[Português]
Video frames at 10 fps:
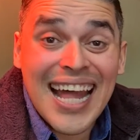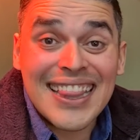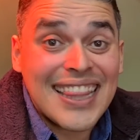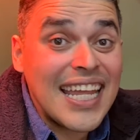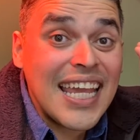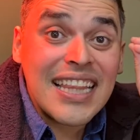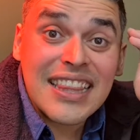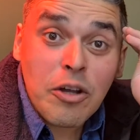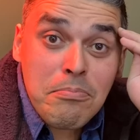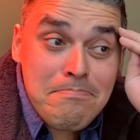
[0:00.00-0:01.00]
Catei
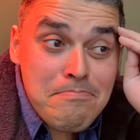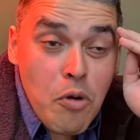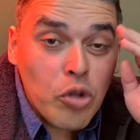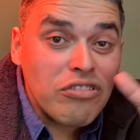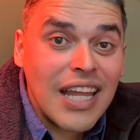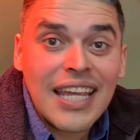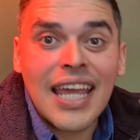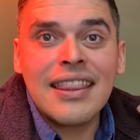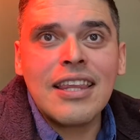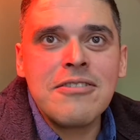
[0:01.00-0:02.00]
quentão, botei
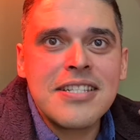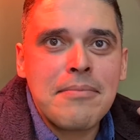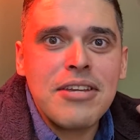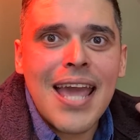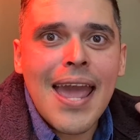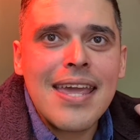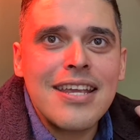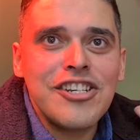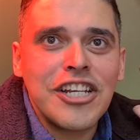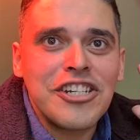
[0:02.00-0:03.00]
quentão nessa mulher
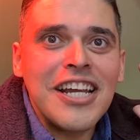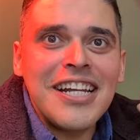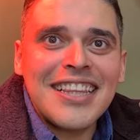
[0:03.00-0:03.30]
aí, gente.